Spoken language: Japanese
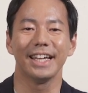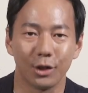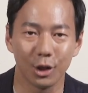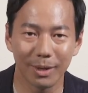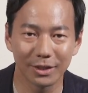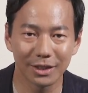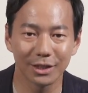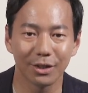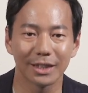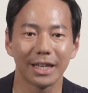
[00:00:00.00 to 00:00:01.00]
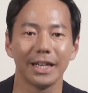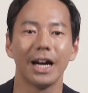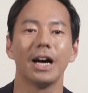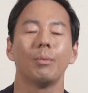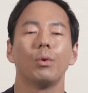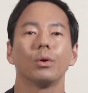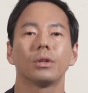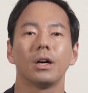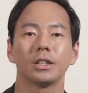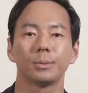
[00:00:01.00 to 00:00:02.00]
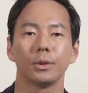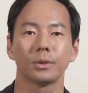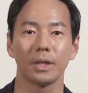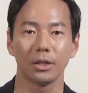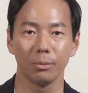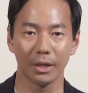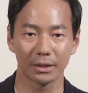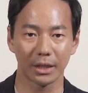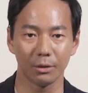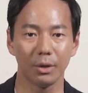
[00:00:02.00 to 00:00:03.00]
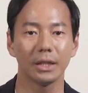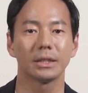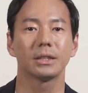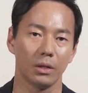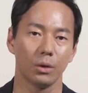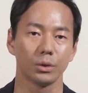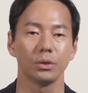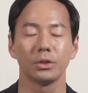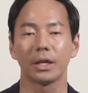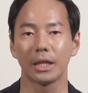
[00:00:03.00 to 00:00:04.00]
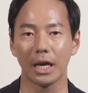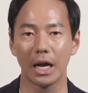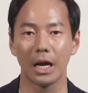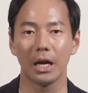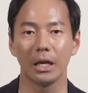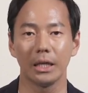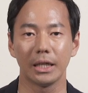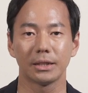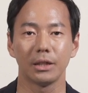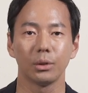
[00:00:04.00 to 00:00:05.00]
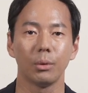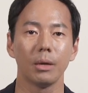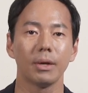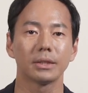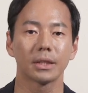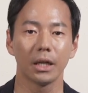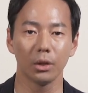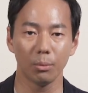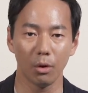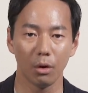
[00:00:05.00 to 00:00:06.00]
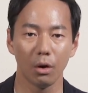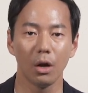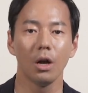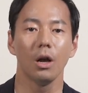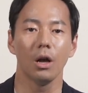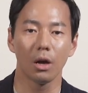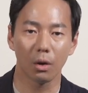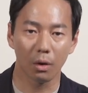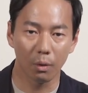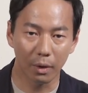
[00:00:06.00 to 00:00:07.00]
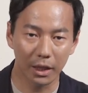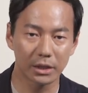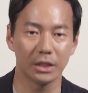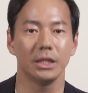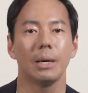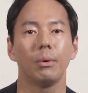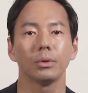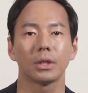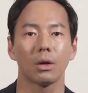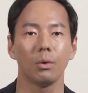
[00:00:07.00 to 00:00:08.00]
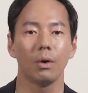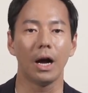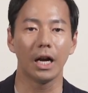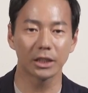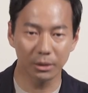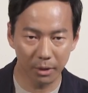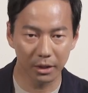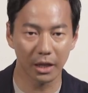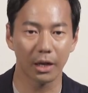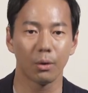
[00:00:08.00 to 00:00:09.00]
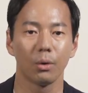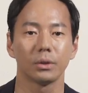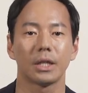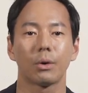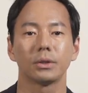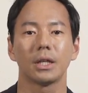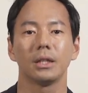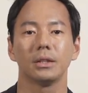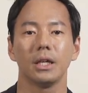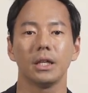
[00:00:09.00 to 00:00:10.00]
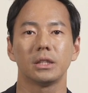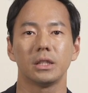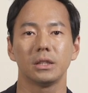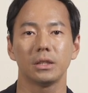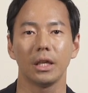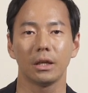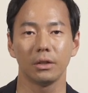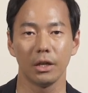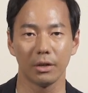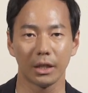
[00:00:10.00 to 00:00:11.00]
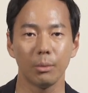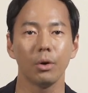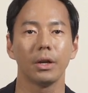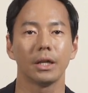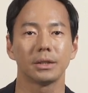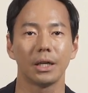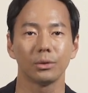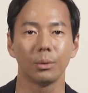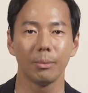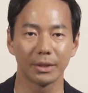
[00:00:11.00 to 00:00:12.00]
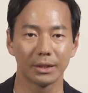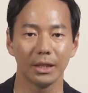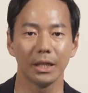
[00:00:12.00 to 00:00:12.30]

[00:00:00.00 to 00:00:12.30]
車好きの方やモータースポーツファンの皆さんはご存知の方がいらっしゃると思いますけれども私山本左近は初めてこのさこちゃんで知ってくれる方もいらっしゃると思います